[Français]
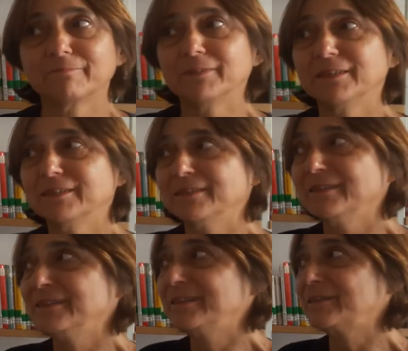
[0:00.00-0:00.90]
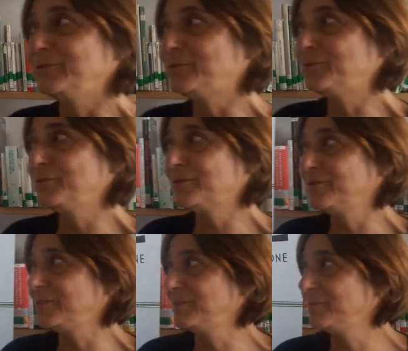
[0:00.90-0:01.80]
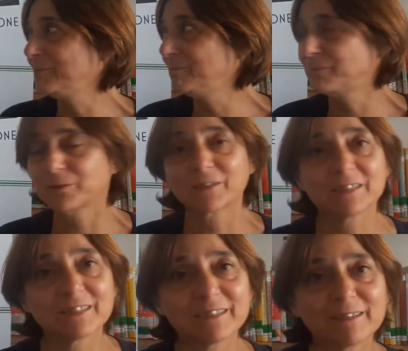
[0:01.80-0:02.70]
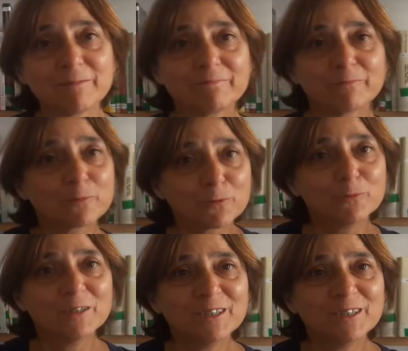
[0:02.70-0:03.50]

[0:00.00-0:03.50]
ben, La culture fait progresser tout